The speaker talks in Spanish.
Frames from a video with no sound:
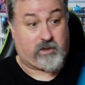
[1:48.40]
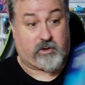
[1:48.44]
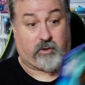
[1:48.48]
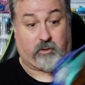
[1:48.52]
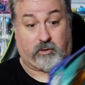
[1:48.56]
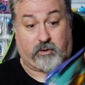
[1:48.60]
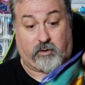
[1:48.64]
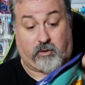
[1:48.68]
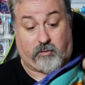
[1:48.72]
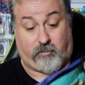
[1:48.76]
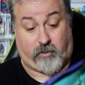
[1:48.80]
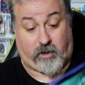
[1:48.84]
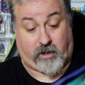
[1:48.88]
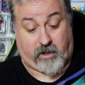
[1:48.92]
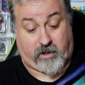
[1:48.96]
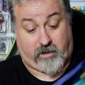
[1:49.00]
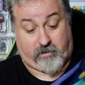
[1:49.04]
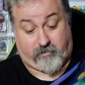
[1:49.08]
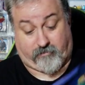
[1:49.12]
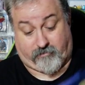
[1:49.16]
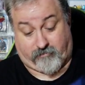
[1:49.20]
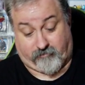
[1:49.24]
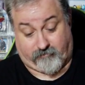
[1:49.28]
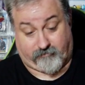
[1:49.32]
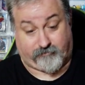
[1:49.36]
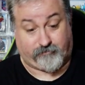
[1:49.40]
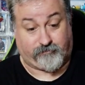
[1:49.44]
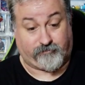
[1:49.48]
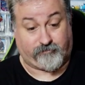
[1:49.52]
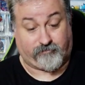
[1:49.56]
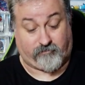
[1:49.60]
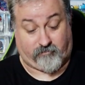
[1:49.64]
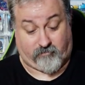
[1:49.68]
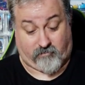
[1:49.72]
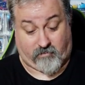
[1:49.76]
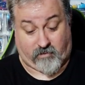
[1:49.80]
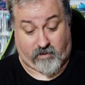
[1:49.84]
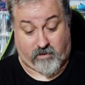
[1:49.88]
esto que tengo por aquí.
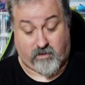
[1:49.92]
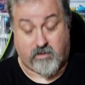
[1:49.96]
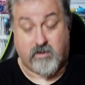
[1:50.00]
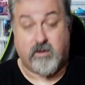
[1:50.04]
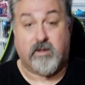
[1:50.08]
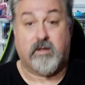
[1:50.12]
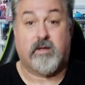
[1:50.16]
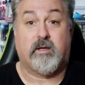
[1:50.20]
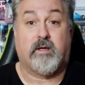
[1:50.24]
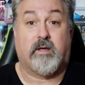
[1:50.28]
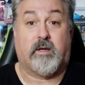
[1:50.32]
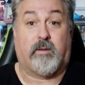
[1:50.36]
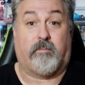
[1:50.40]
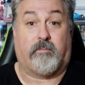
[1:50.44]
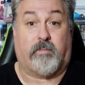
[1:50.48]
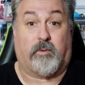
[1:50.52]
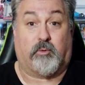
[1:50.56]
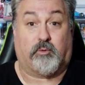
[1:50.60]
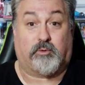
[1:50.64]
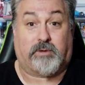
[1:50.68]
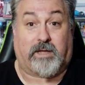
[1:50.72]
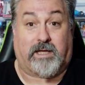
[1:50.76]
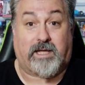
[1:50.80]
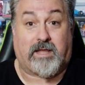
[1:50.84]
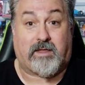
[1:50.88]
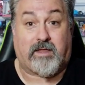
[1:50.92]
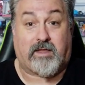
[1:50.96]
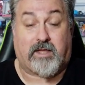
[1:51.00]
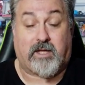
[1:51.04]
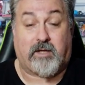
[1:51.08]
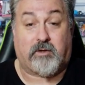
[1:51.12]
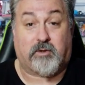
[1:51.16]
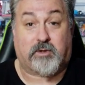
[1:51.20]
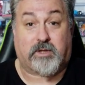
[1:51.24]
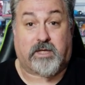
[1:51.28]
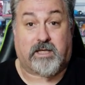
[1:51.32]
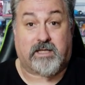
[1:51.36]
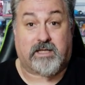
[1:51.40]
Me gustaría
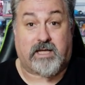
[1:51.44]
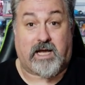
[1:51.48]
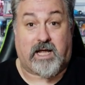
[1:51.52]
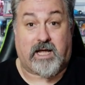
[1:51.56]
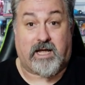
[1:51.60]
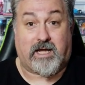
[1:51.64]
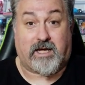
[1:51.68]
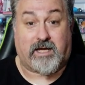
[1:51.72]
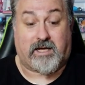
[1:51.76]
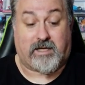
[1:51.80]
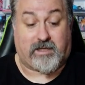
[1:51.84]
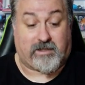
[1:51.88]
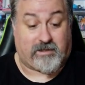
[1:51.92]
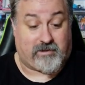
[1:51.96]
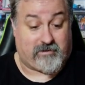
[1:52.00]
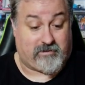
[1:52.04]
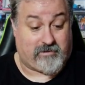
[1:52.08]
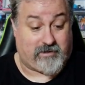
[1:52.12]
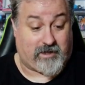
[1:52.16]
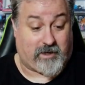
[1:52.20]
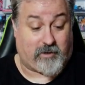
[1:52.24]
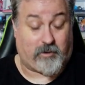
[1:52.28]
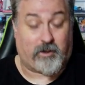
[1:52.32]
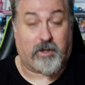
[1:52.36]
deciros que es la,